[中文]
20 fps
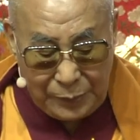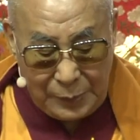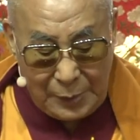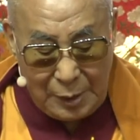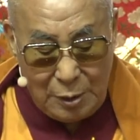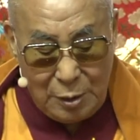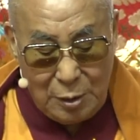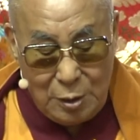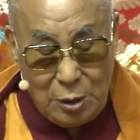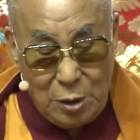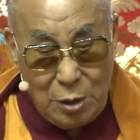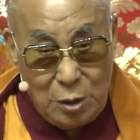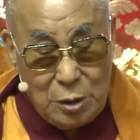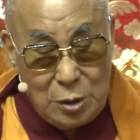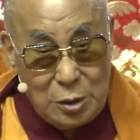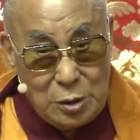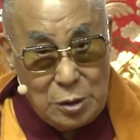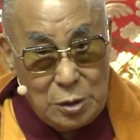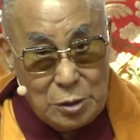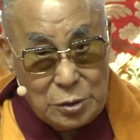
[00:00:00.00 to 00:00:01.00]
嗯，
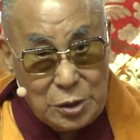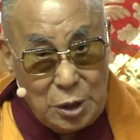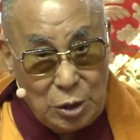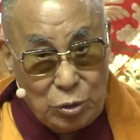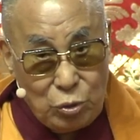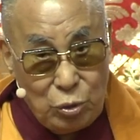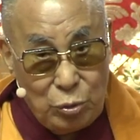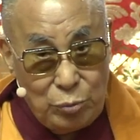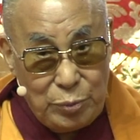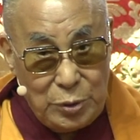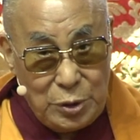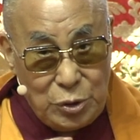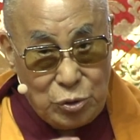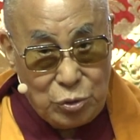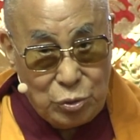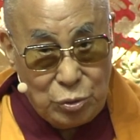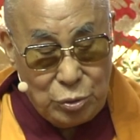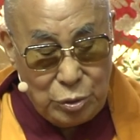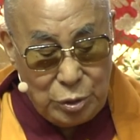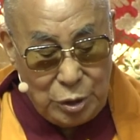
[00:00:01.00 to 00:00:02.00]
从二地
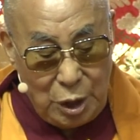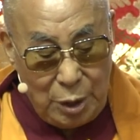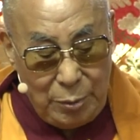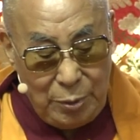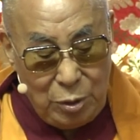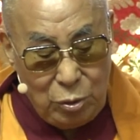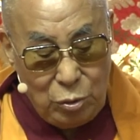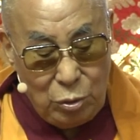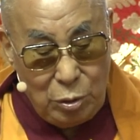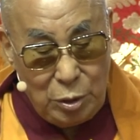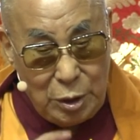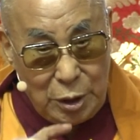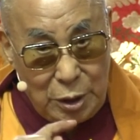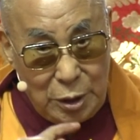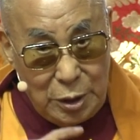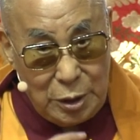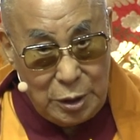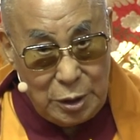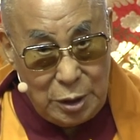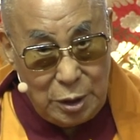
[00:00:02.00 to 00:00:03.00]
起，
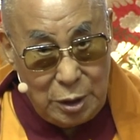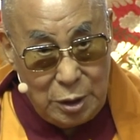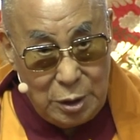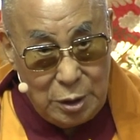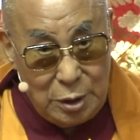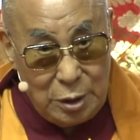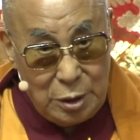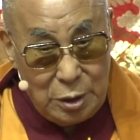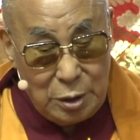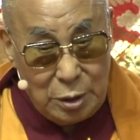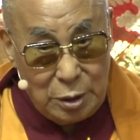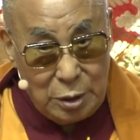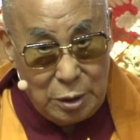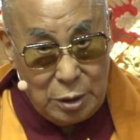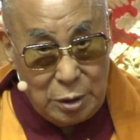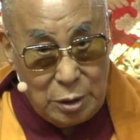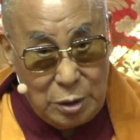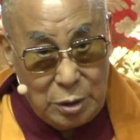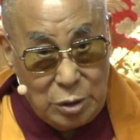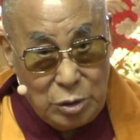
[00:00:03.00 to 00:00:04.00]
那都
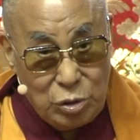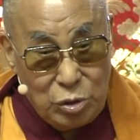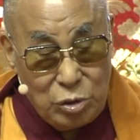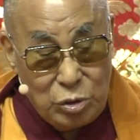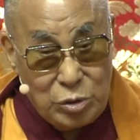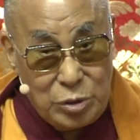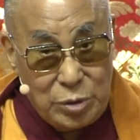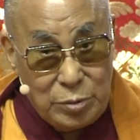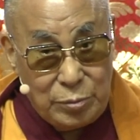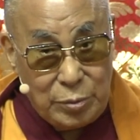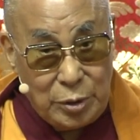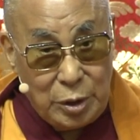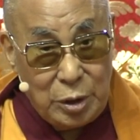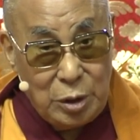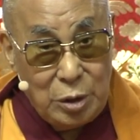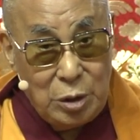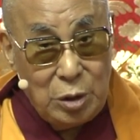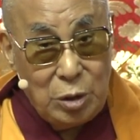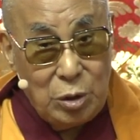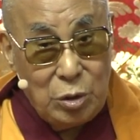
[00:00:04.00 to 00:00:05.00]
是属于修
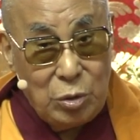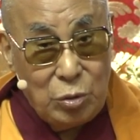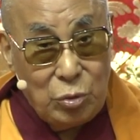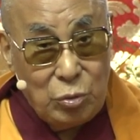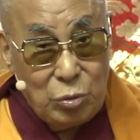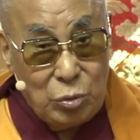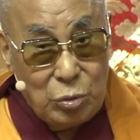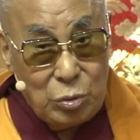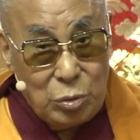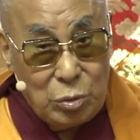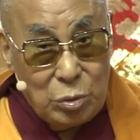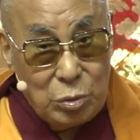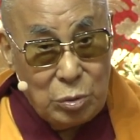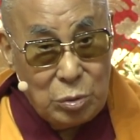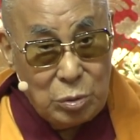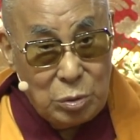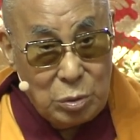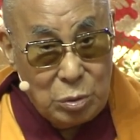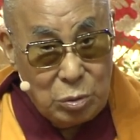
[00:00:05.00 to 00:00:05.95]
到位了。那从